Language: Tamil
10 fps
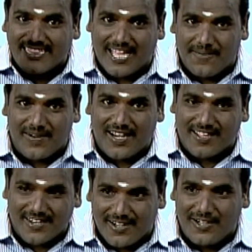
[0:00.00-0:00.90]
தவளை
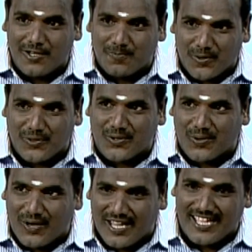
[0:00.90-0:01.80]
ரெண்டும்
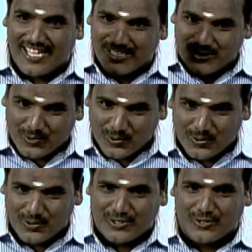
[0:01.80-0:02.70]
பொந்துக்குள்ள
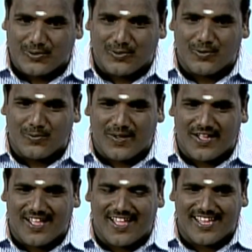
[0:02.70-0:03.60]
சூச்சு
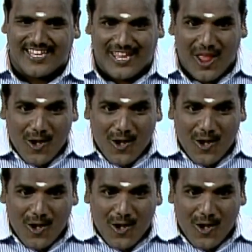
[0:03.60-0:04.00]
மாறி